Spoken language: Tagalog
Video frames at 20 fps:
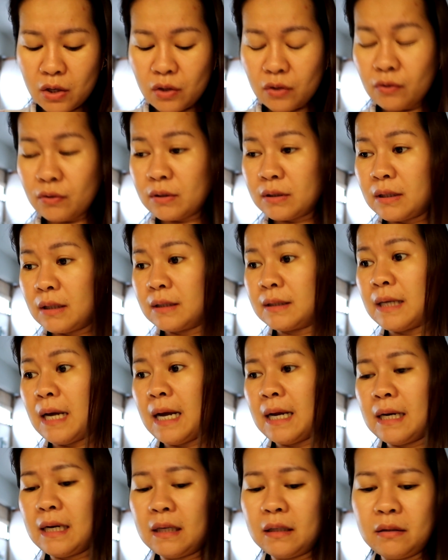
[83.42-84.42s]
yung sa
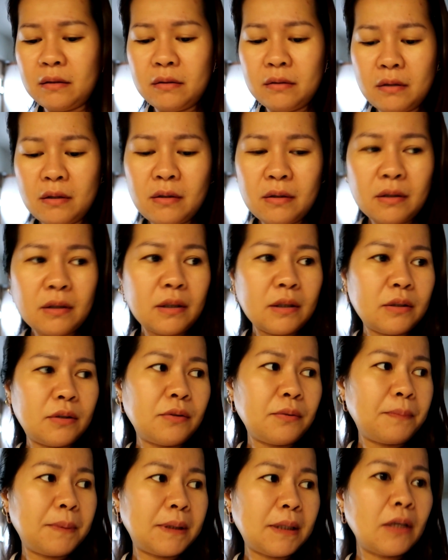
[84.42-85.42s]
salad.
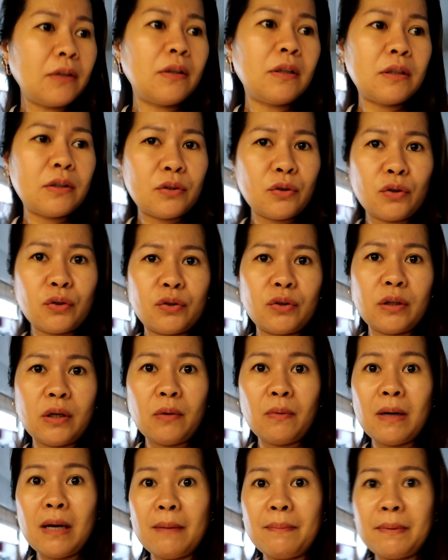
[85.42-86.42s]
Kaso, pasado alas 8
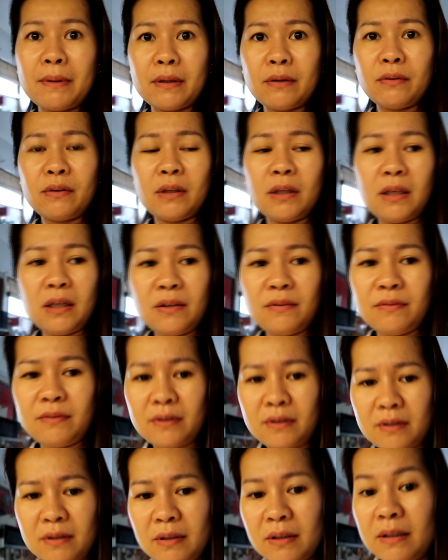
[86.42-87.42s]
na, wala pa rin yung
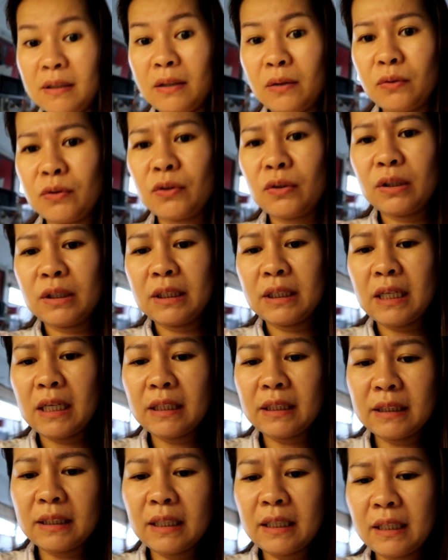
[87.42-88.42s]
deliver. Nagustuhan ni
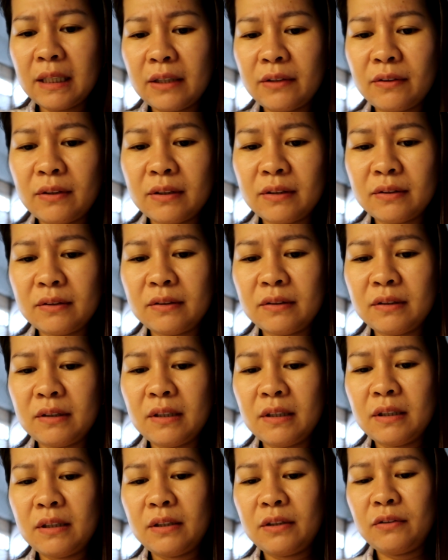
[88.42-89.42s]
daddy talaga yung ano,
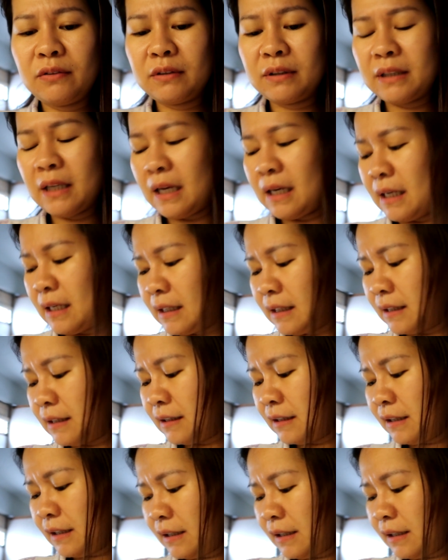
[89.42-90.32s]
yung salad.